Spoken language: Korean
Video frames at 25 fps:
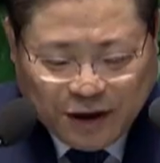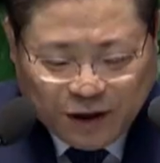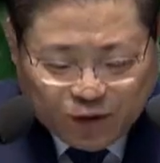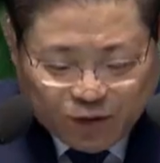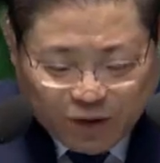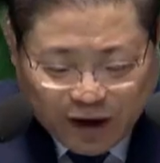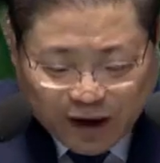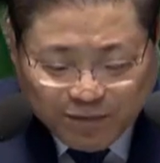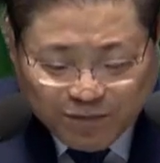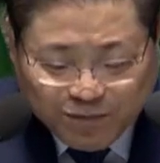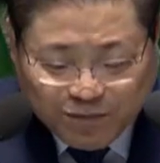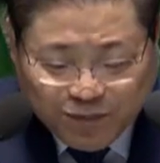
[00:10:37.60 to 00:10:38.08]

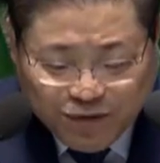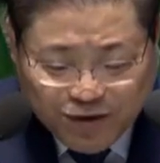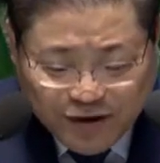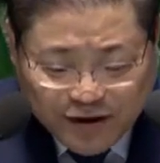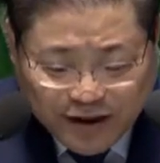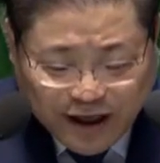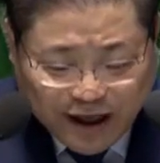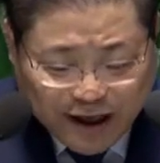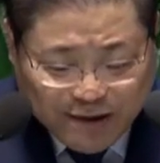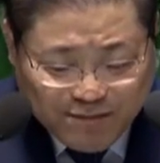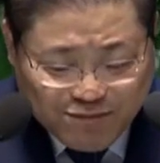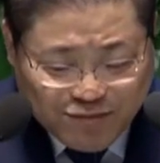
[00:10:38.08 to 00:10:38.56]
또한
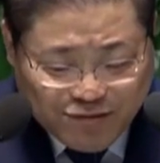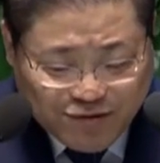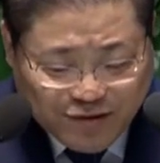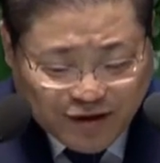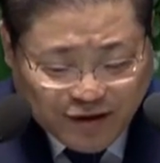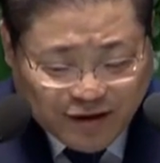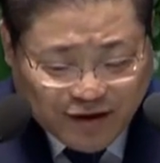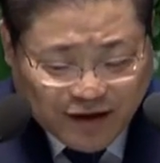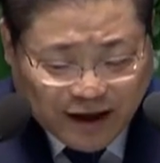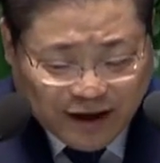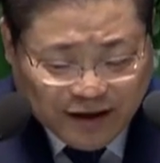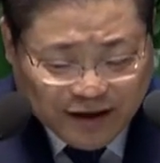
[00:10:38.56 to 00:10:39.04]
붉게
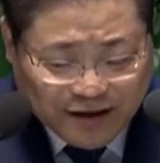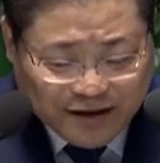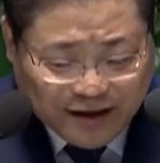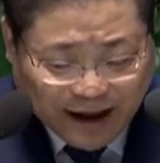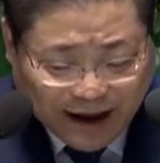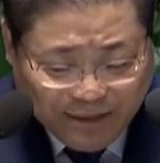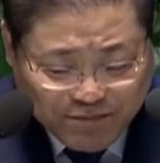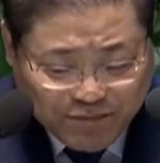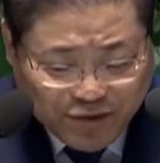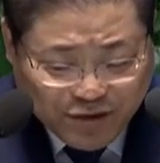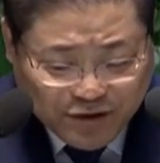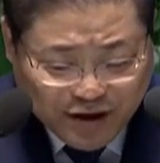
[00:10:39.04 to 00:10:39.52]
물들어가는
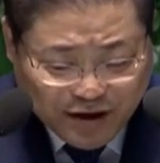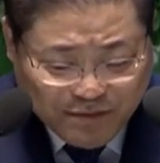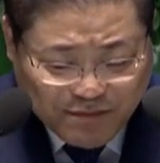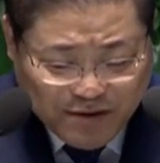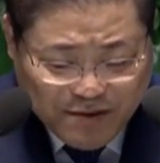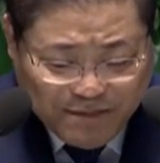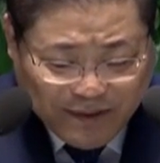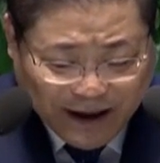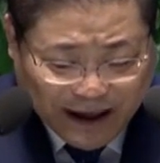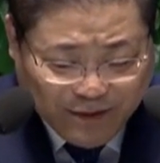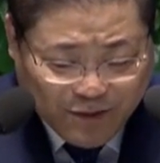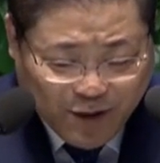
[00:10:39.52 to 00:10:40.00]

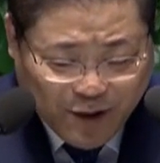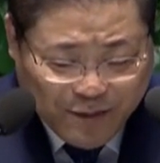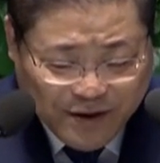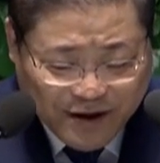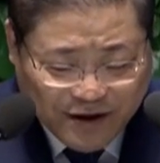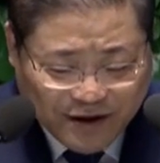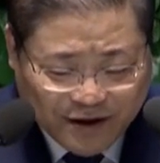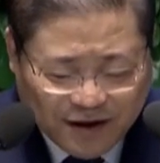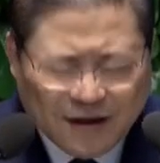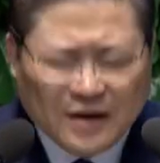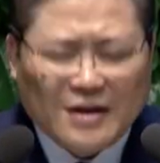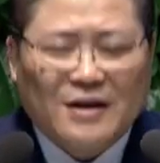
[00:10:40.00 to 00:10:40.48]
단풍잎을
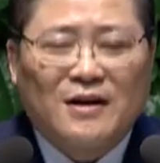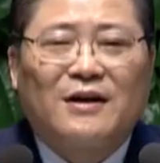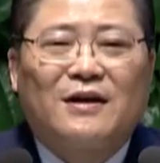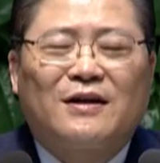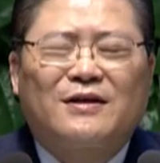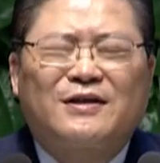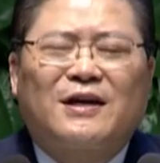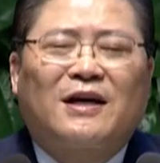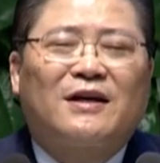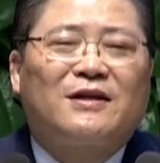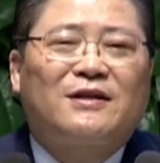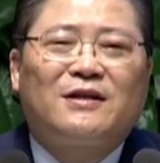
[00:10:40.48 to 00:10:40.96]
바라보며
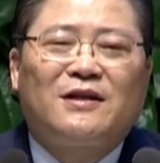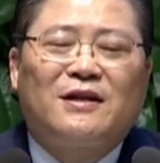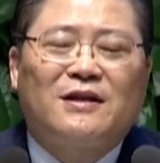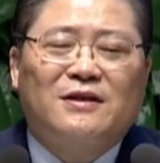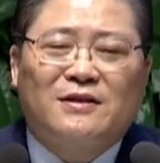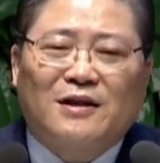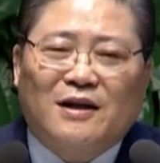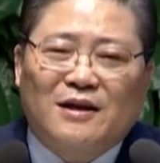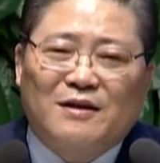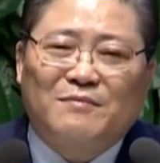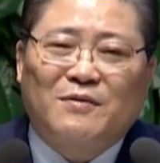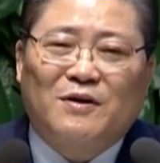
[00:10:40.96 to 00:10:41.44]
자신의
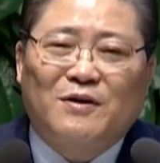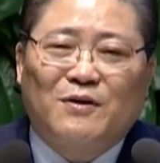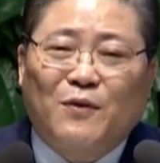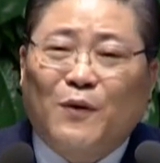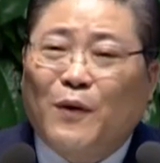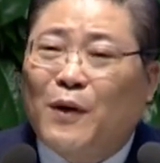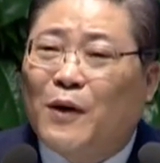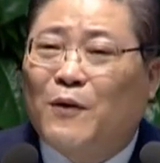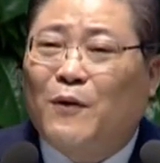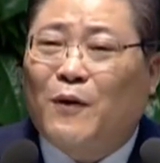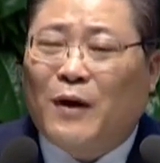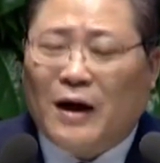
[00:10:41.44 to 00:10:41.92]
삶을
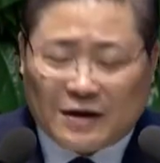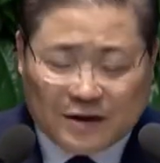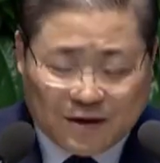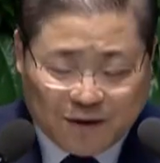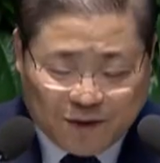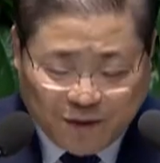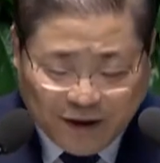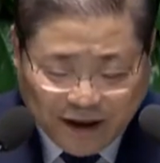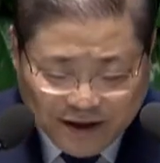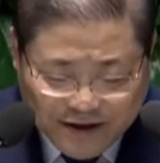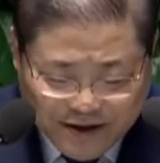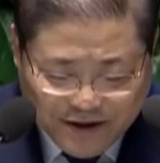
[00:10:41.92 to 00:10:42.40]

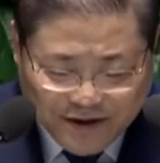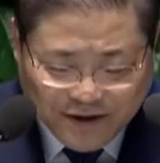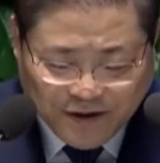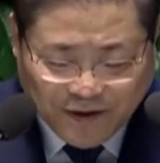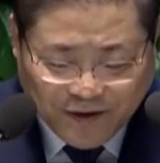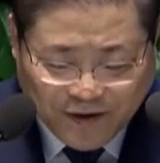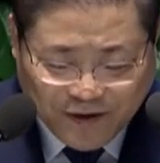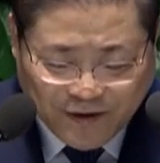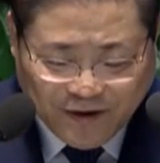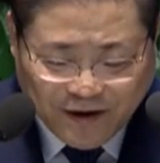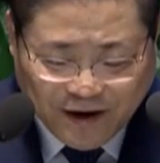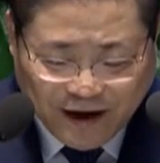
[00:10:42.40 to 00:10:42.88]
회고하기도
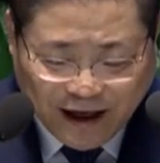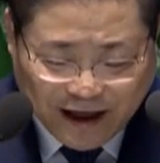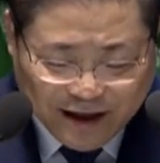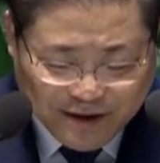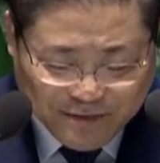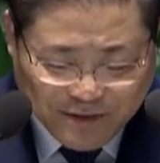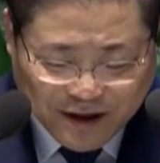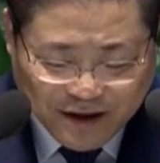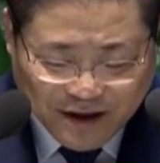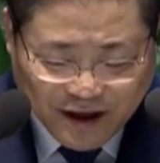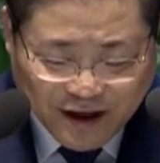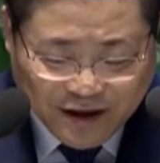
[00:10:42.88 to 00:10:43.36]
하지요.
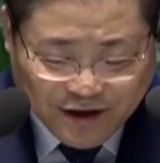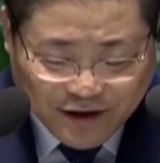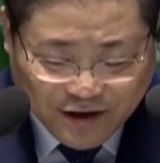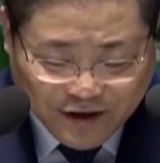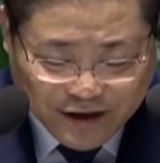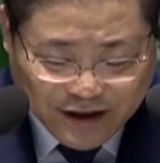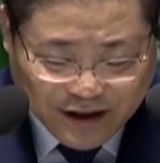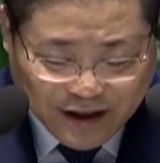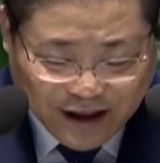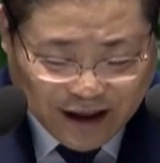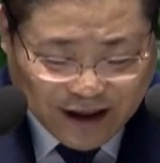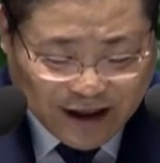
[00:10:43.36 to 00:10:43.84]
아니면
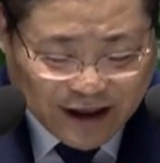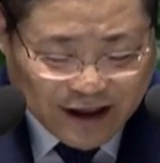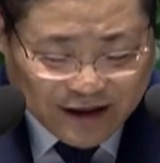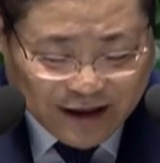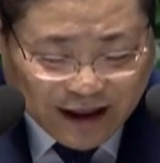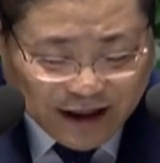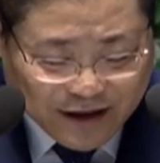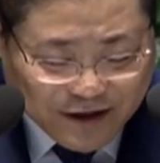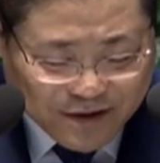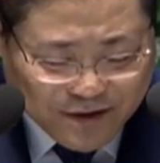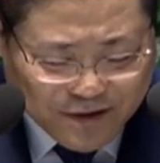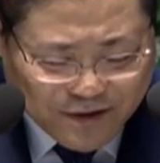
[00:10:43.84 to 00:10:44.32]
거리에
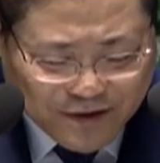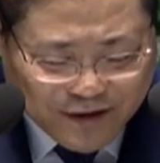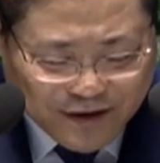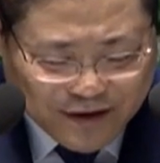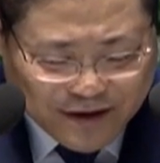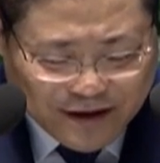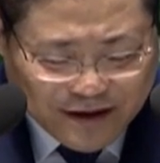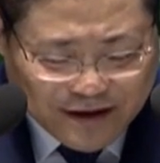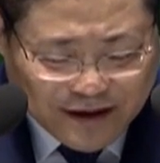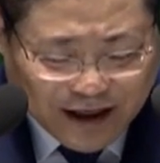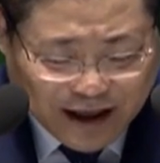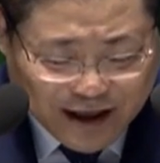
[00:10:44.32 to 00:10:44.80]

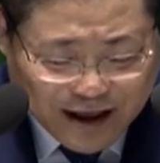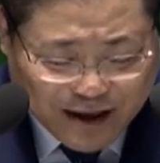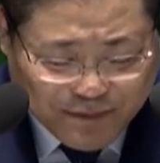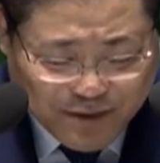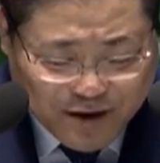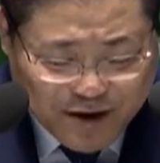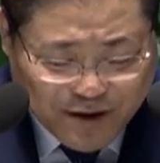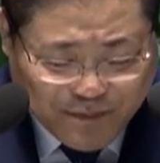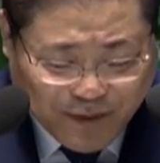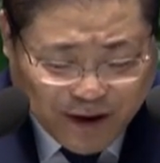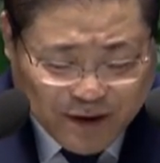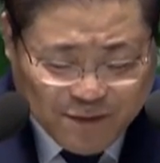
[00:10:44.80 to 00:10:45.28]
나뒹구는
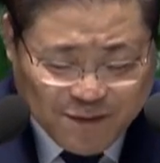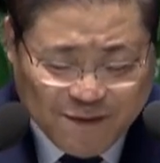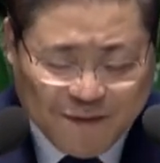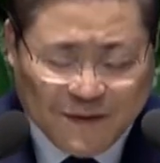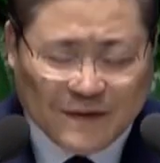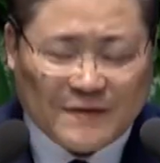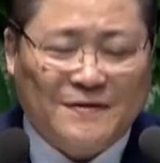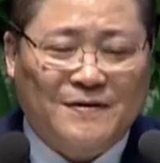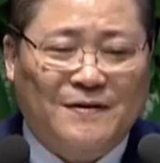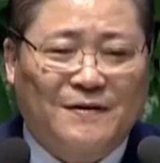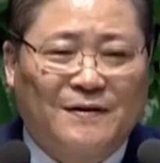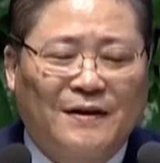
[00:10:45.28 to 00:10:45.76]
낙엽을
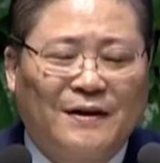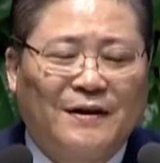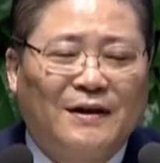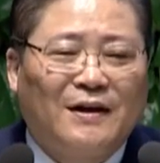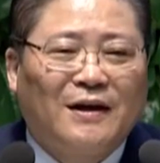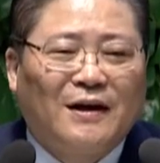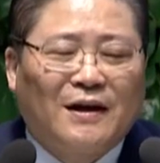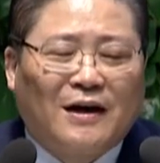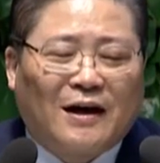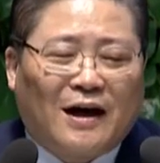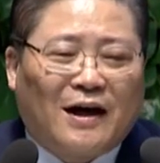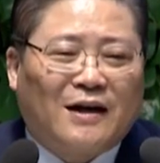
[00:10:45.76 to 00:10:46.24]
밟으면서
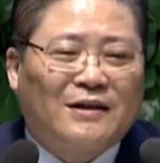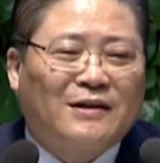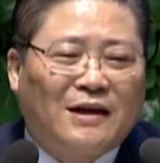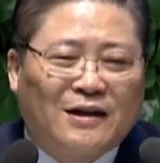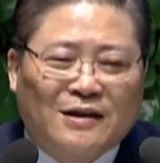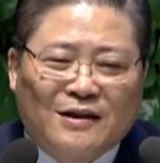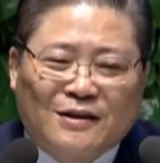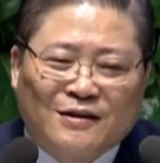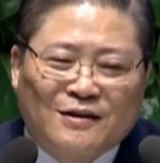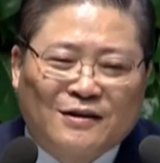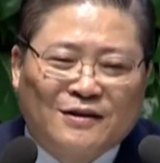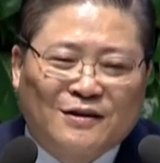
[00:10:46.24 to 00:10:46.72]
아
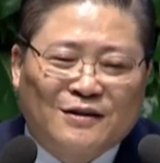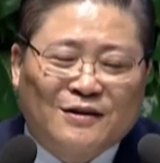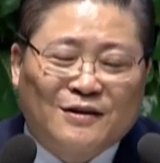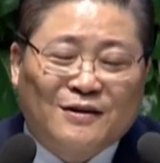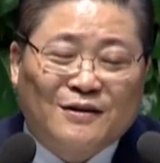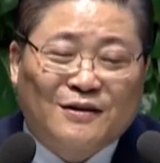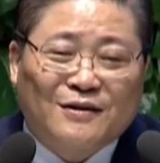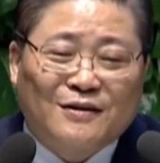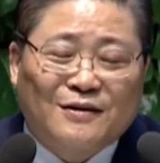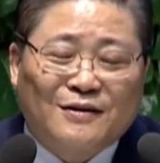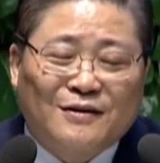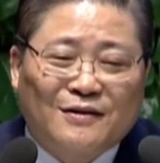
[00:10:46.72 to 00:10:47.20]
나는
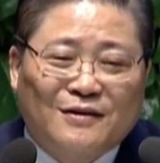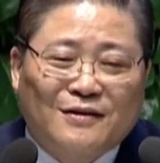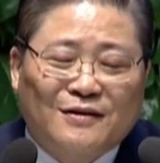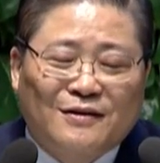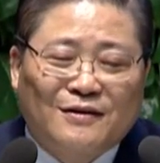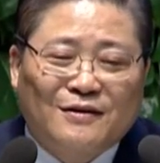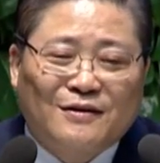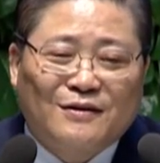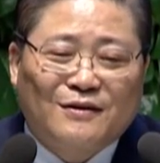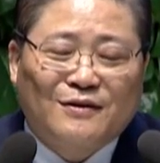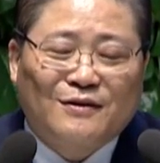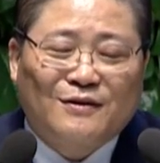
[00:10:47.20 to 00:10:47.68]

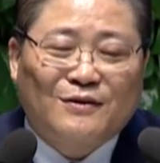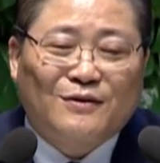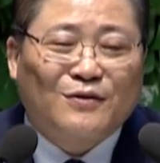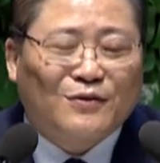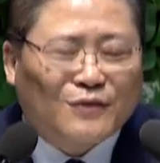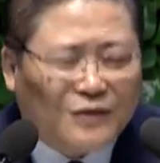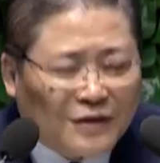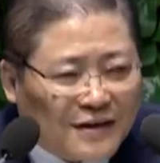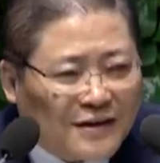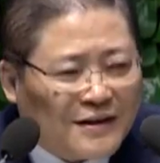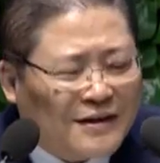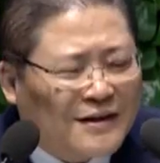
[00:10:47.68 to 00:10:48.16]

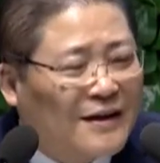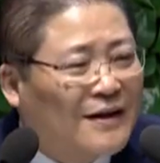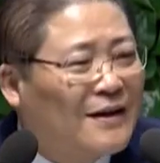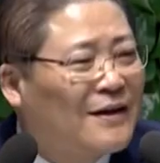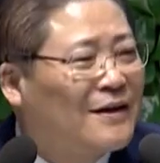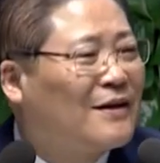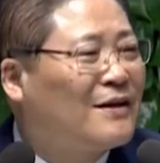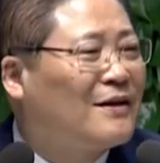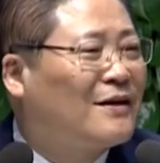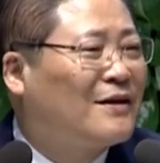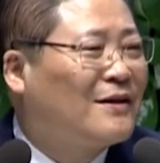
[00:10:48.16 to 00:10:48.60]
누구인가?